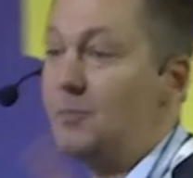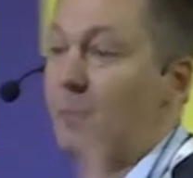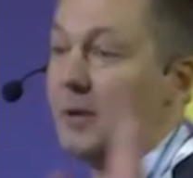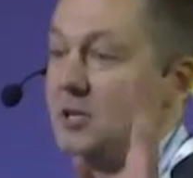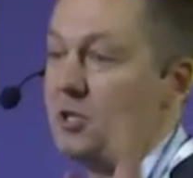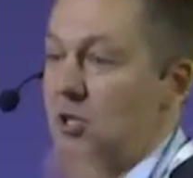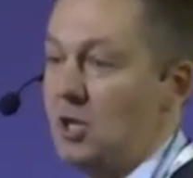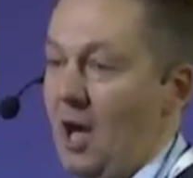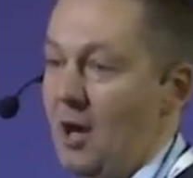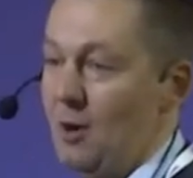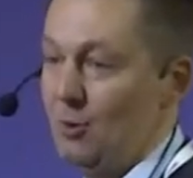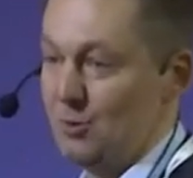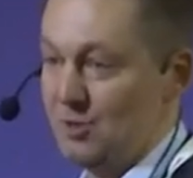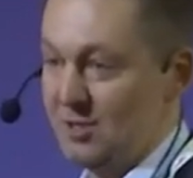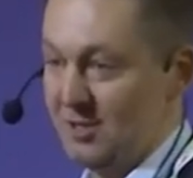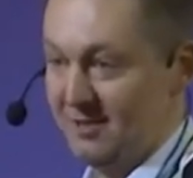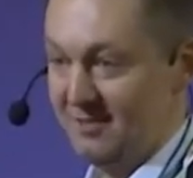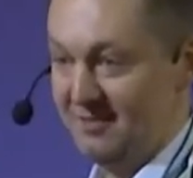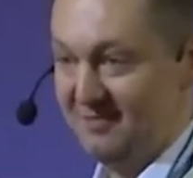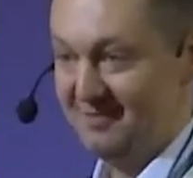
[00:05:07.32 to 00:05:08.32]
прощаются.
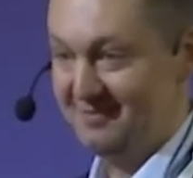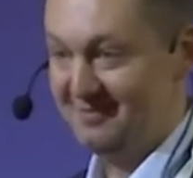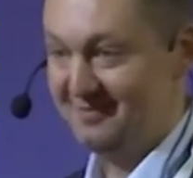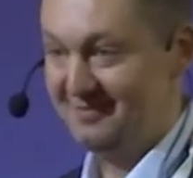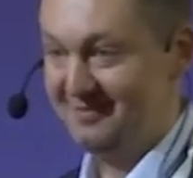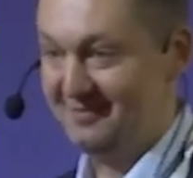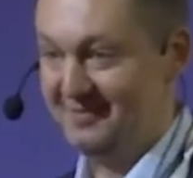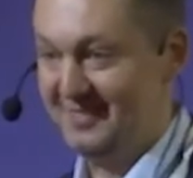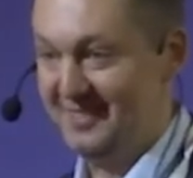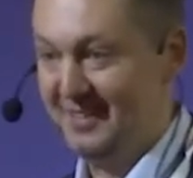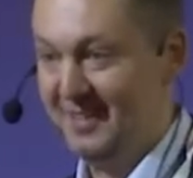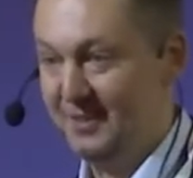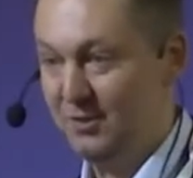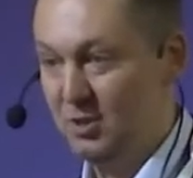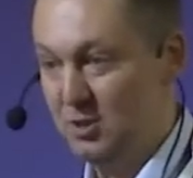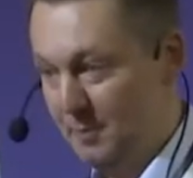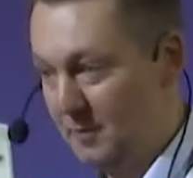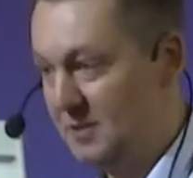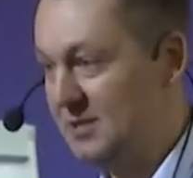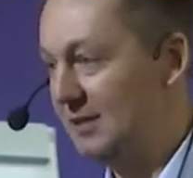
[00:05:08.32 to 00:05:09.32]
То
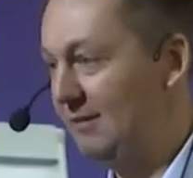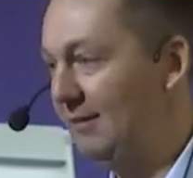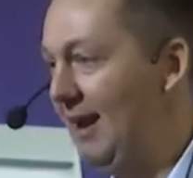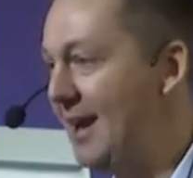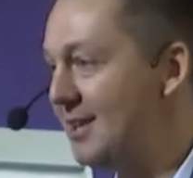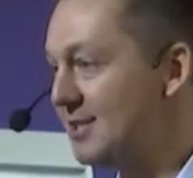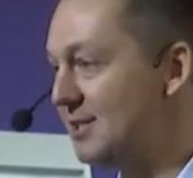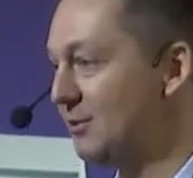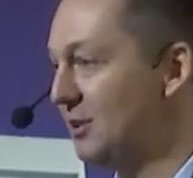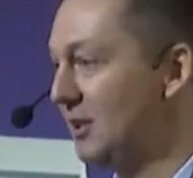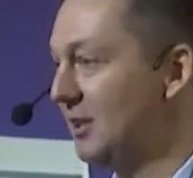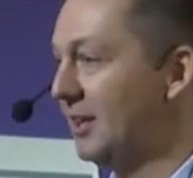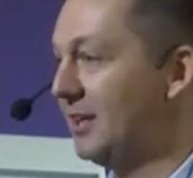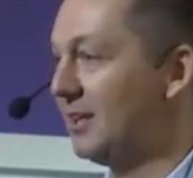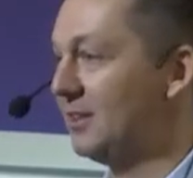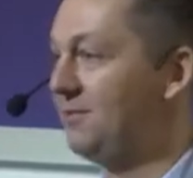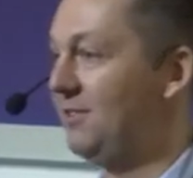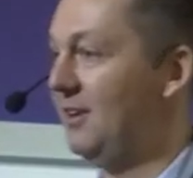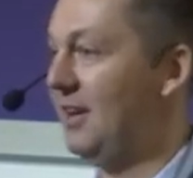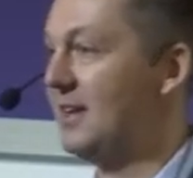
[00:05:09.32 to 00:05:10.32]
есть, представляете, вот эта
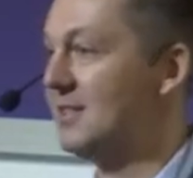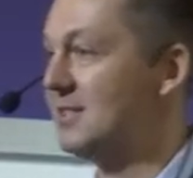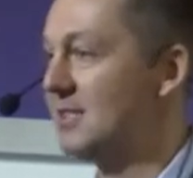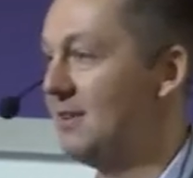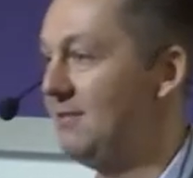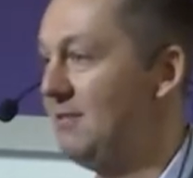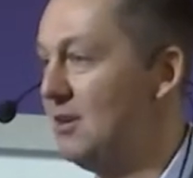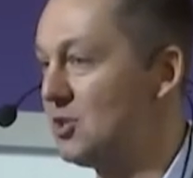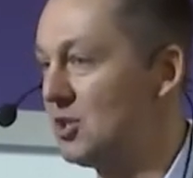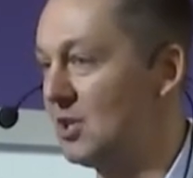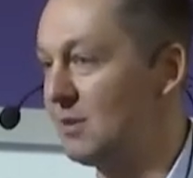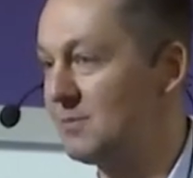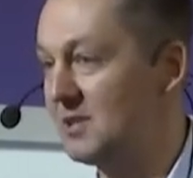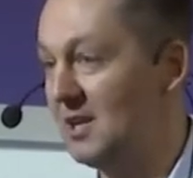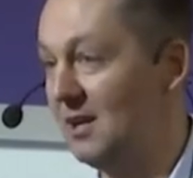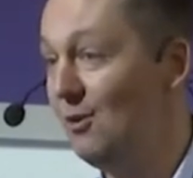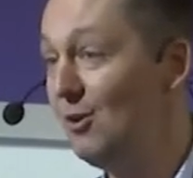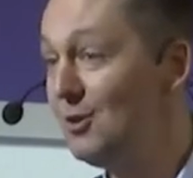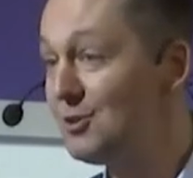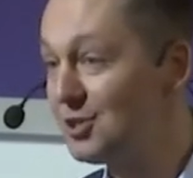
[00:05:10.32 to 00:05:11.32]
конференция вечером
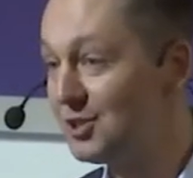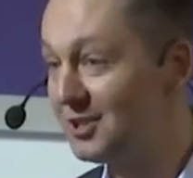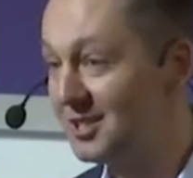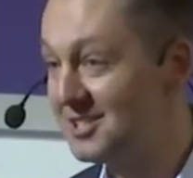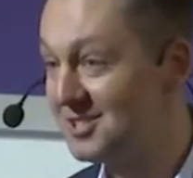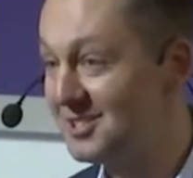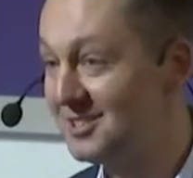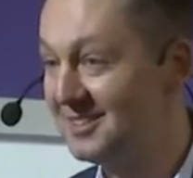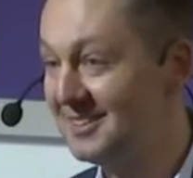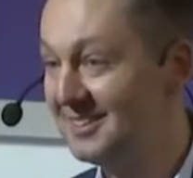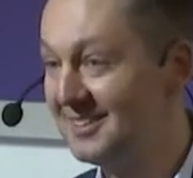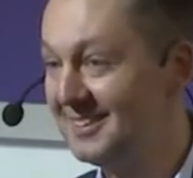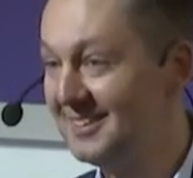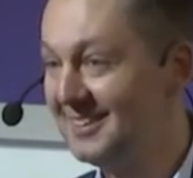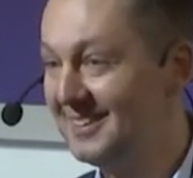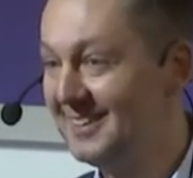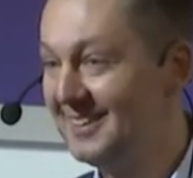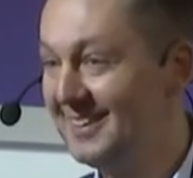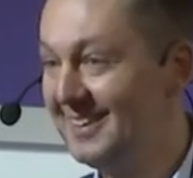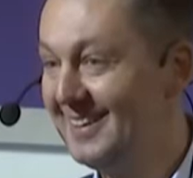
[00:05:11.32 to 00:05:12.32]
закончилась,
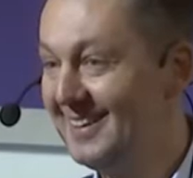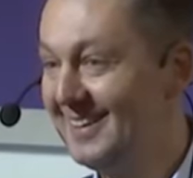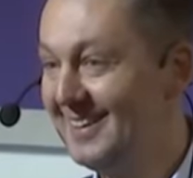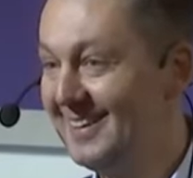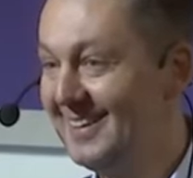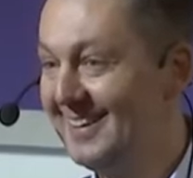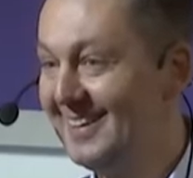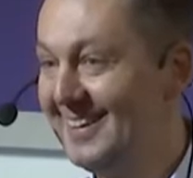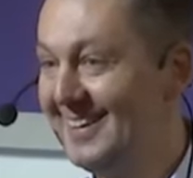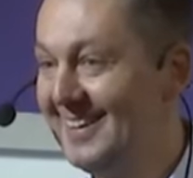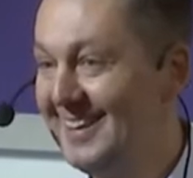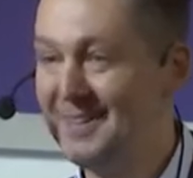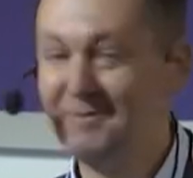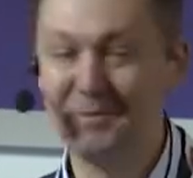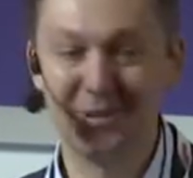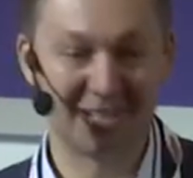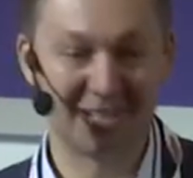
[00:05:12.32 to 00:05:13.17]
и мы